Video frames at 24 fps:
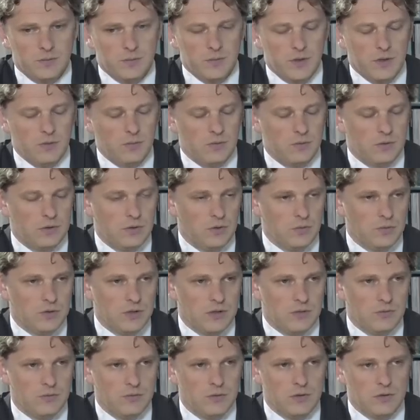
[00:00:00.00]
pełny,
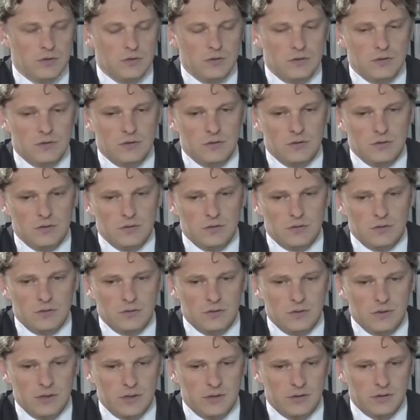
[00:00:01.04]
obszerny
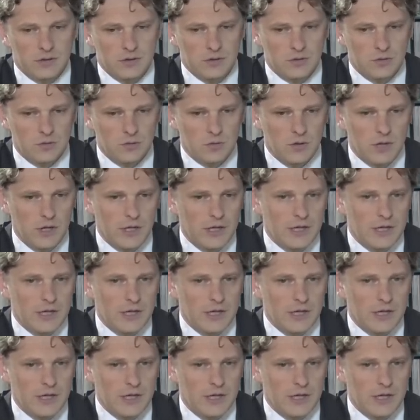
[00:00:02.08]
e, artykuł.